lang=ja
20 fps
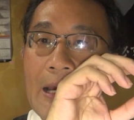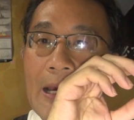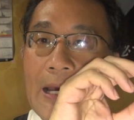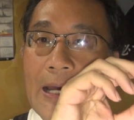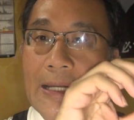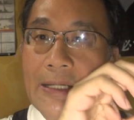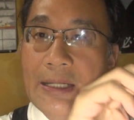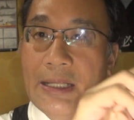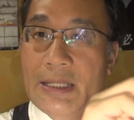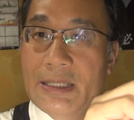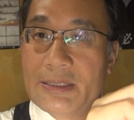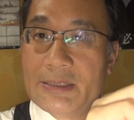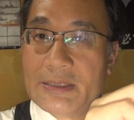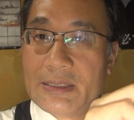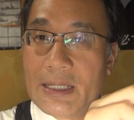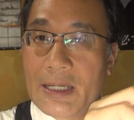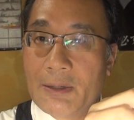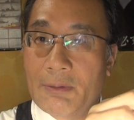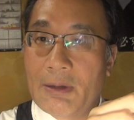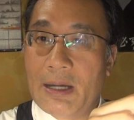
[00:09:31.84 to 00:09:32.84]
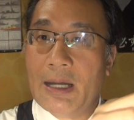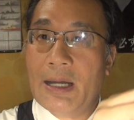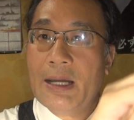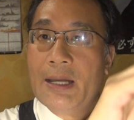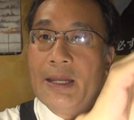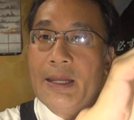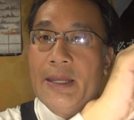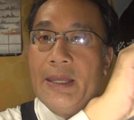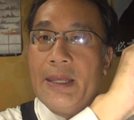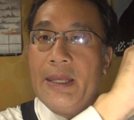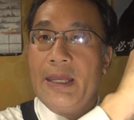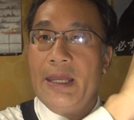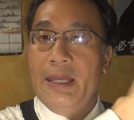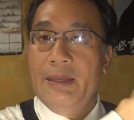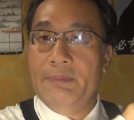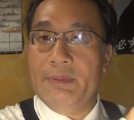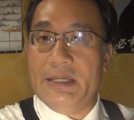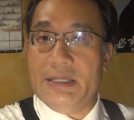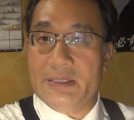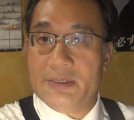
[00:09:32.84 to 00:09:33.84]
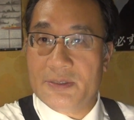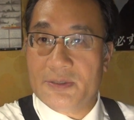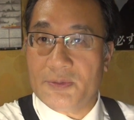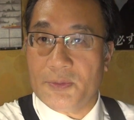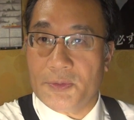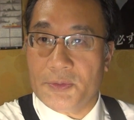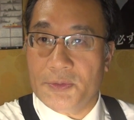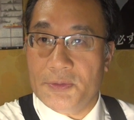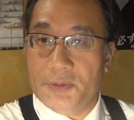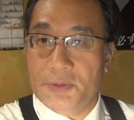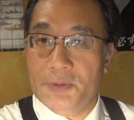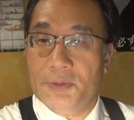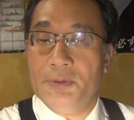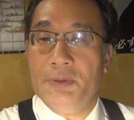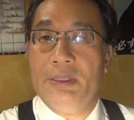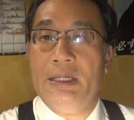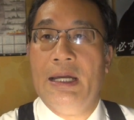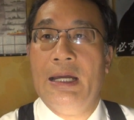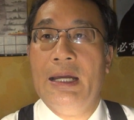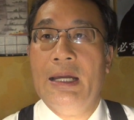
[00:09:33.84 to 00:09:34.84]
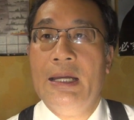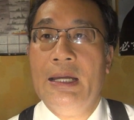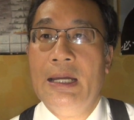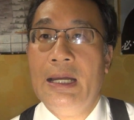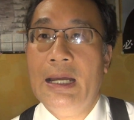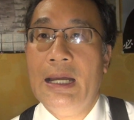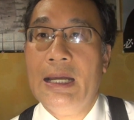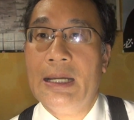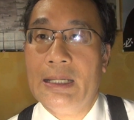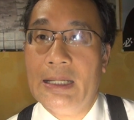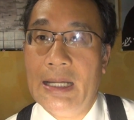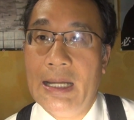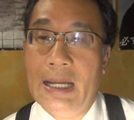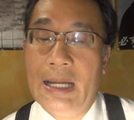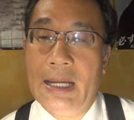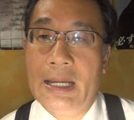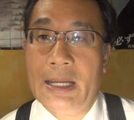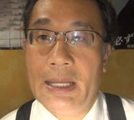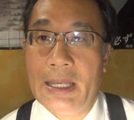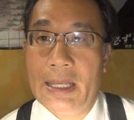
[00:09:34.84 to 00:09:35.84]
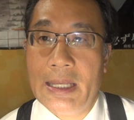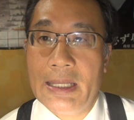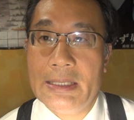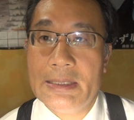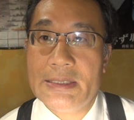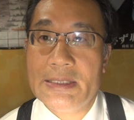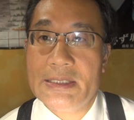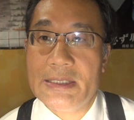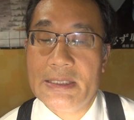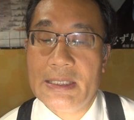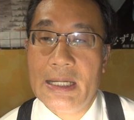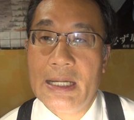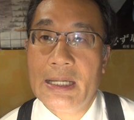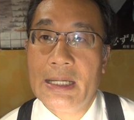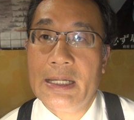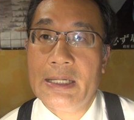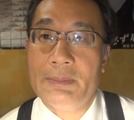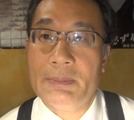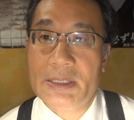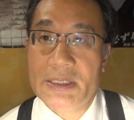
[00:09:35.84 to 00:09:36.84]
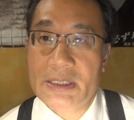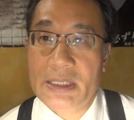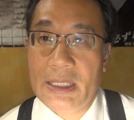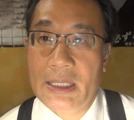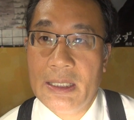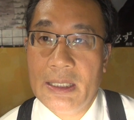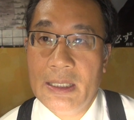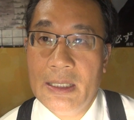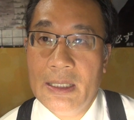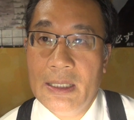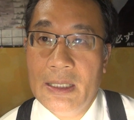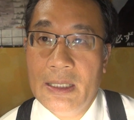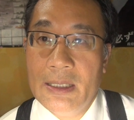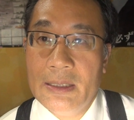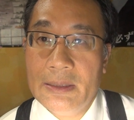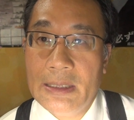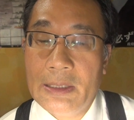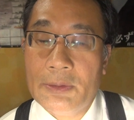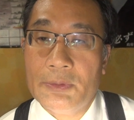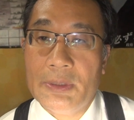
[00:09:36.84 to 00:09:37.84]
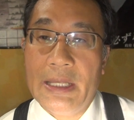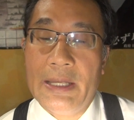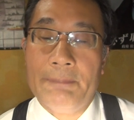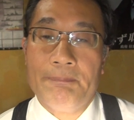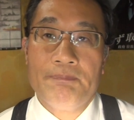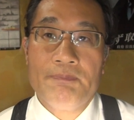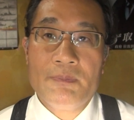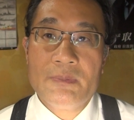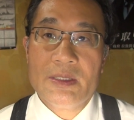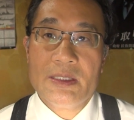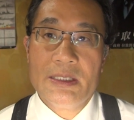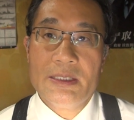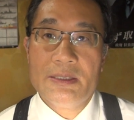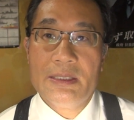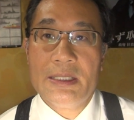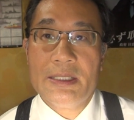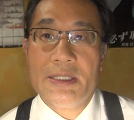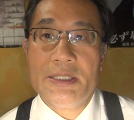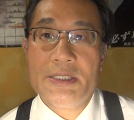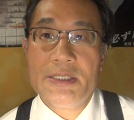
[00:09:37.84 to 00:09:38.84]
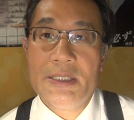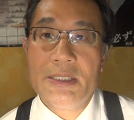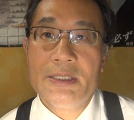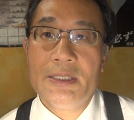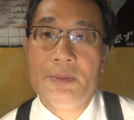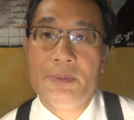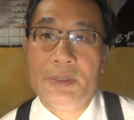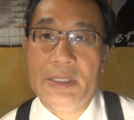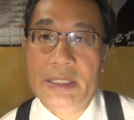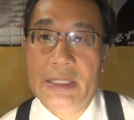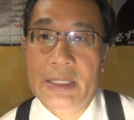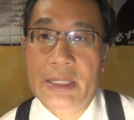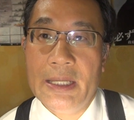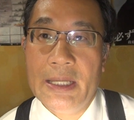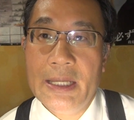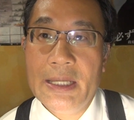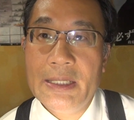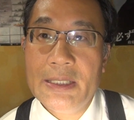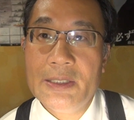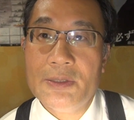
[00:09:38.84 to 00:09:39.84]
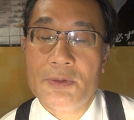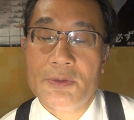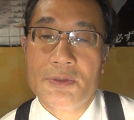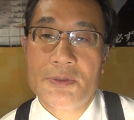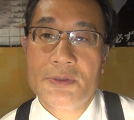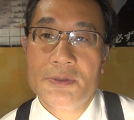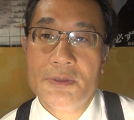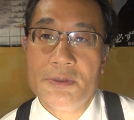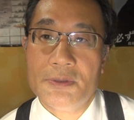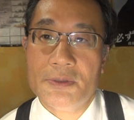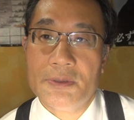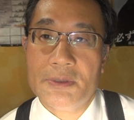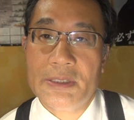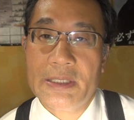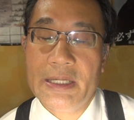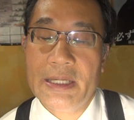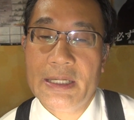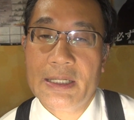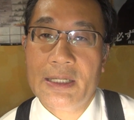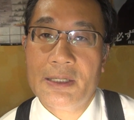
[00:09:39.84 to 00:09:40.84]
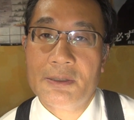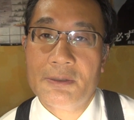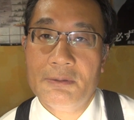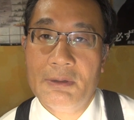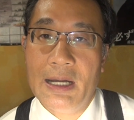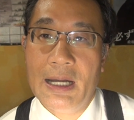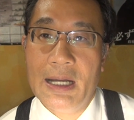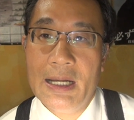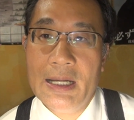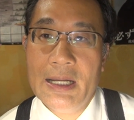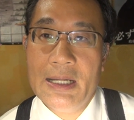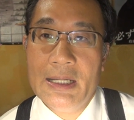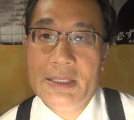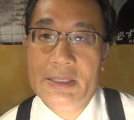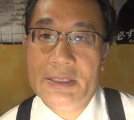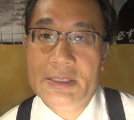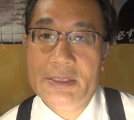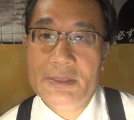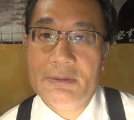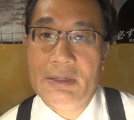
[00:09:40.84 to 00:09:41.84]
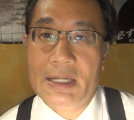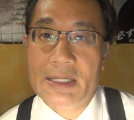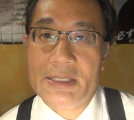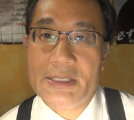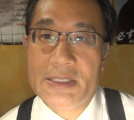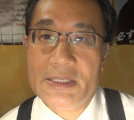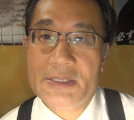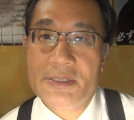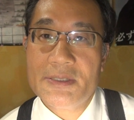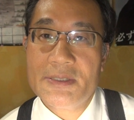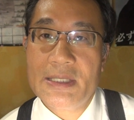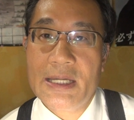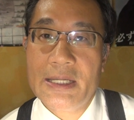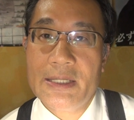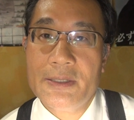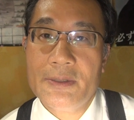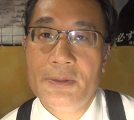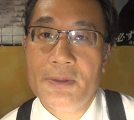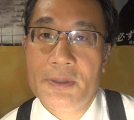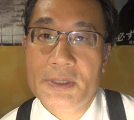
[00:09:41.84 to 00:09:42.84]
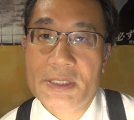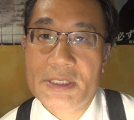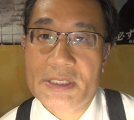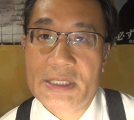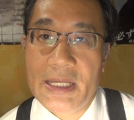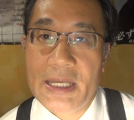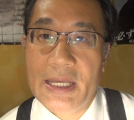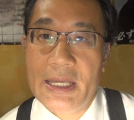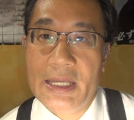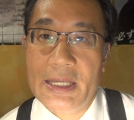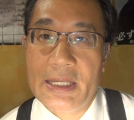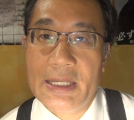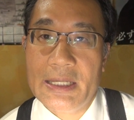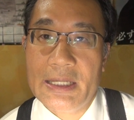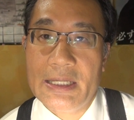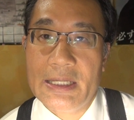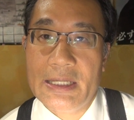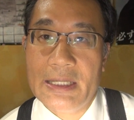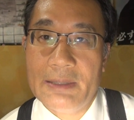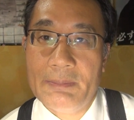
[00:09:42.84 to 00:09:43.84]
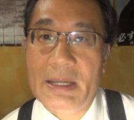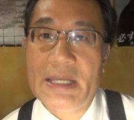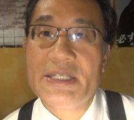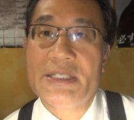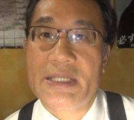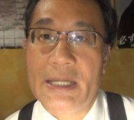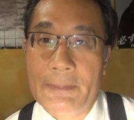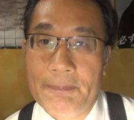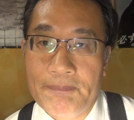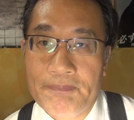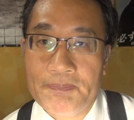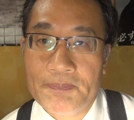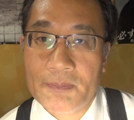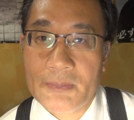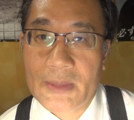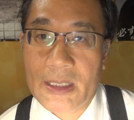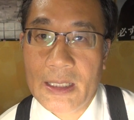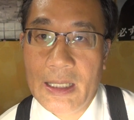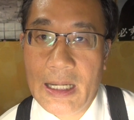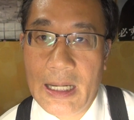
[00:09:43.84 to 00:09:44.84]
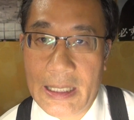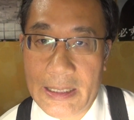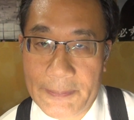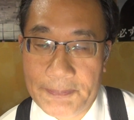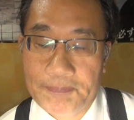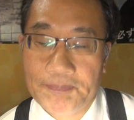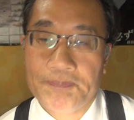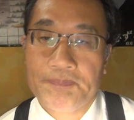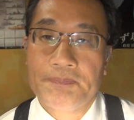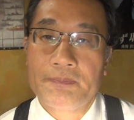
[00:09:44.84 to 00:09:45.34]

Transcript: 羽沢恵比寿というような案が、え一時上がりましたなので実は西麻布に駅を作る計画は実は実在をしていました。はい、